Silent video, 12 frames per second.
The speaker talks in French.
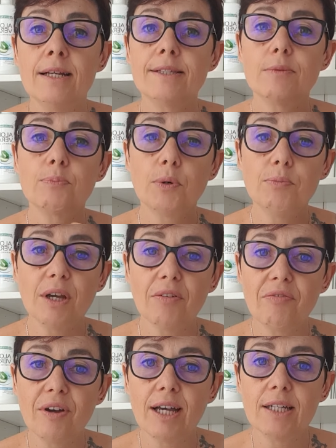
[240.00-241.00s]
Cette première
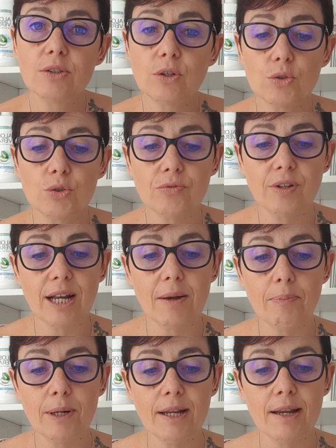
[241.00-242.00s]
phase, je vais
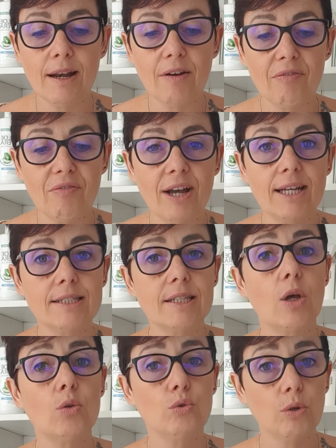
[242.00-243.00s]
l'appeler la
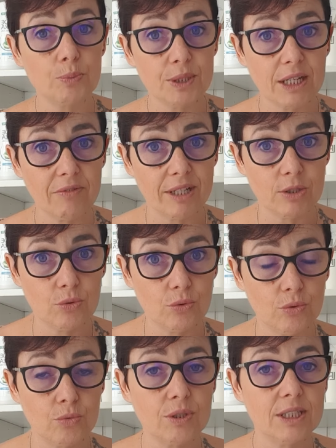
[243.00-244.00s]
phase
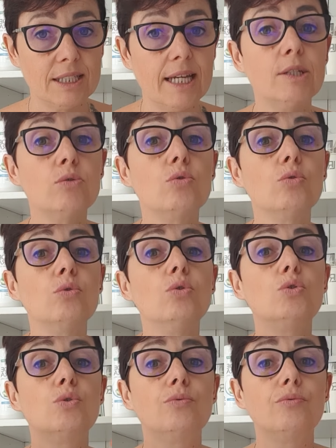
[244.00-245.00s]
d'observation, c'est ce que
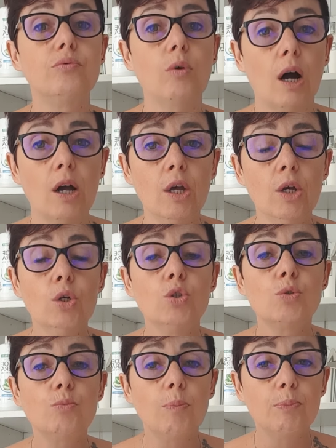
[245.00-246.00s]
je vois.
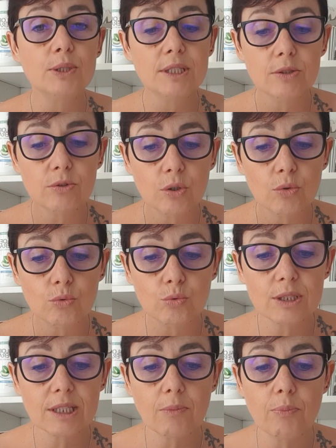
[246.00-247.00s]
Je me positionne tout
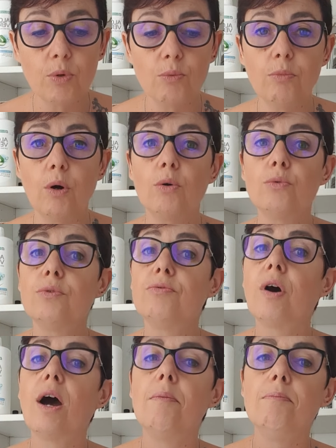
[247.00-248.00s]
simplement
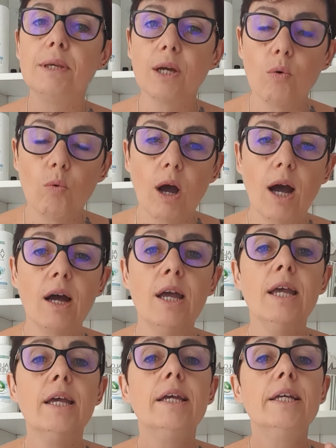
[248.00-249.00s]
devant un miroir
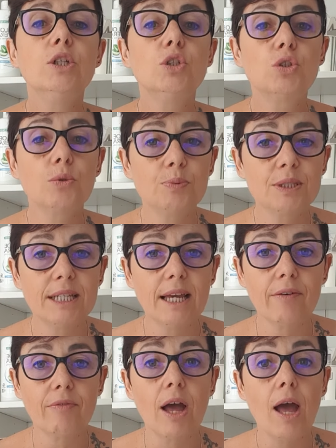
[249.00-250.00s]
et
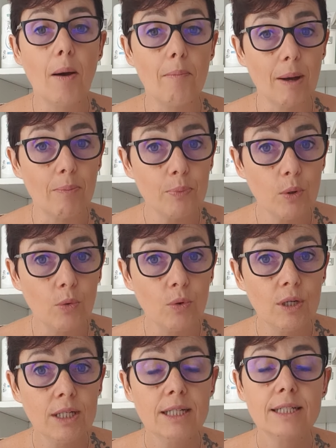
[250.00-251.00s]
j'observe ma peau,
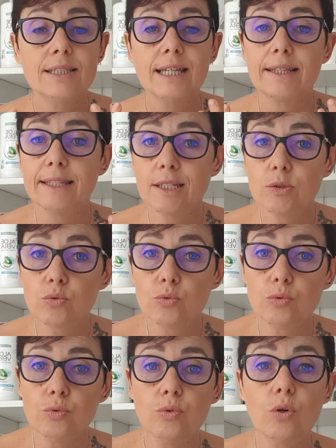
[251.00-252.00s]
sa
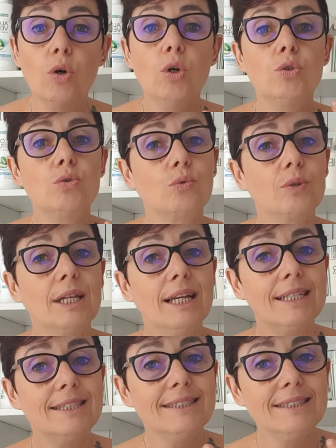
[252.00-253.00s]
texture, son
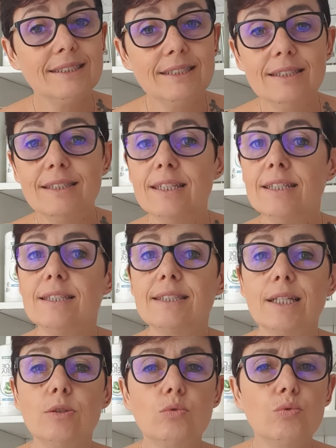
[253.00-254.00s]
élasticité,
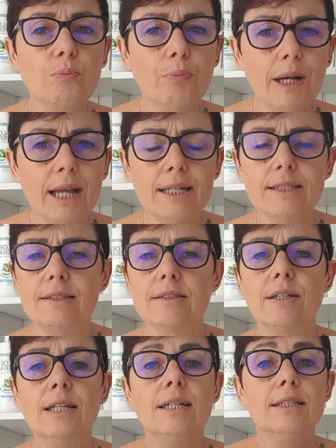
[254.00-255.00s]
sa souplesse,
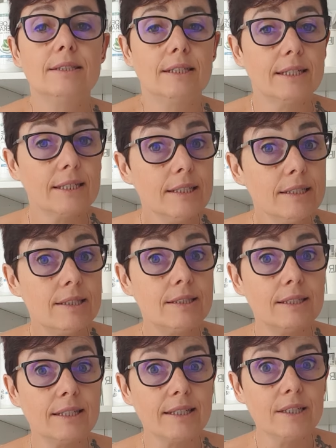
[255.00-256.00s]
ses rides,
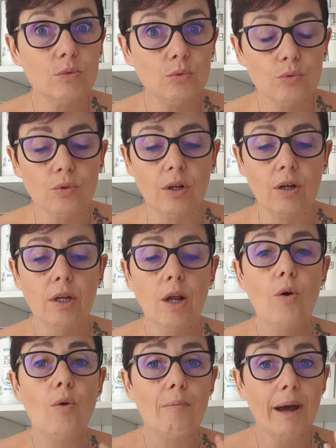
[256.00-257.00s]
ses ridules,
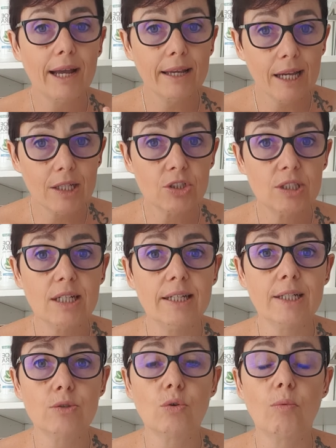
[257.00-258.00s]
le marquage qu'il y
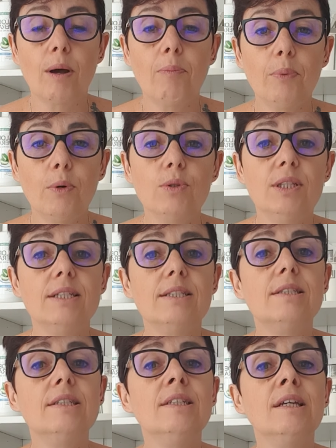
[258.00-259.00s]
a sur ma peau, des
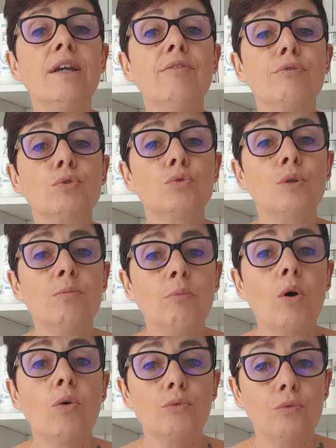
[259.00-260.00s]
signes
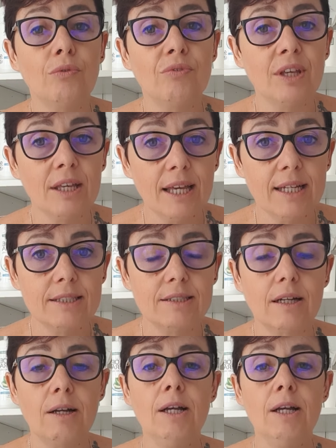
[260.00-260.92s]
éventuellement de vieillesse.